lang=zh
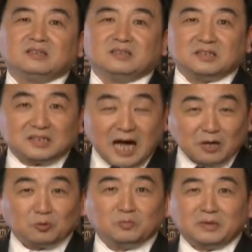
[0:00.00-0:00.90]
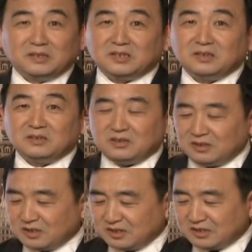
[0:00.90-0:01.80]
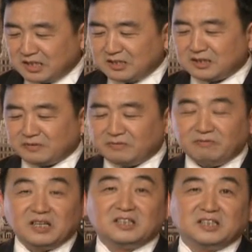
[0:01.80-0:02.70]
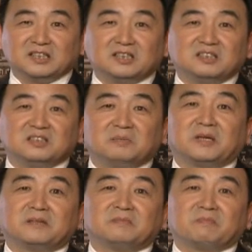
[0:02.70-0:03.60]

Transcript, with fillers: 杀戮本身是真正为了赢得和平。